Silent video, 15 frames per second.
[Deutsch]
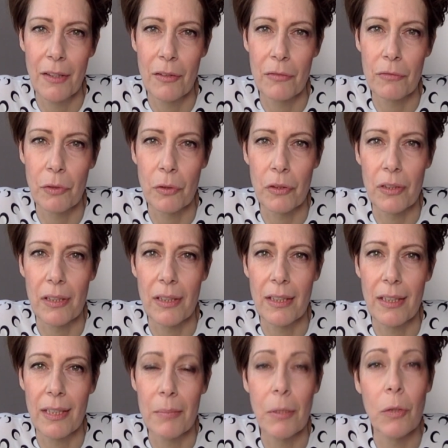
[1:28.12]
von
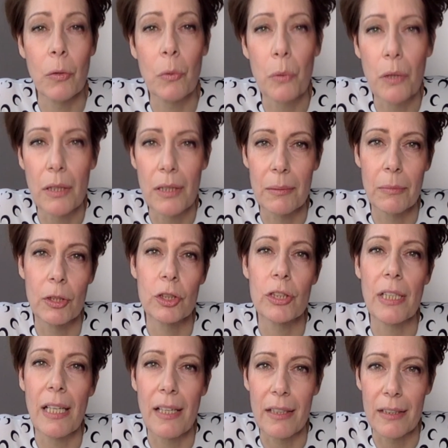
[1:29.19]
immer höher, immer
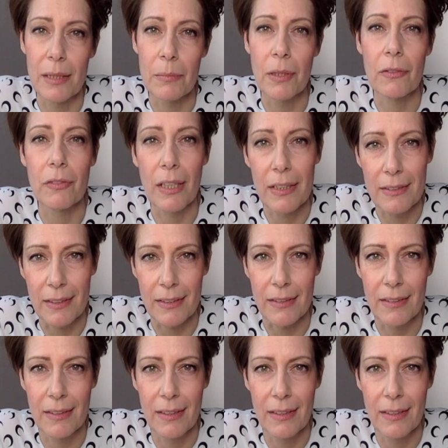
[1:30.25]
schneller, immer weiter,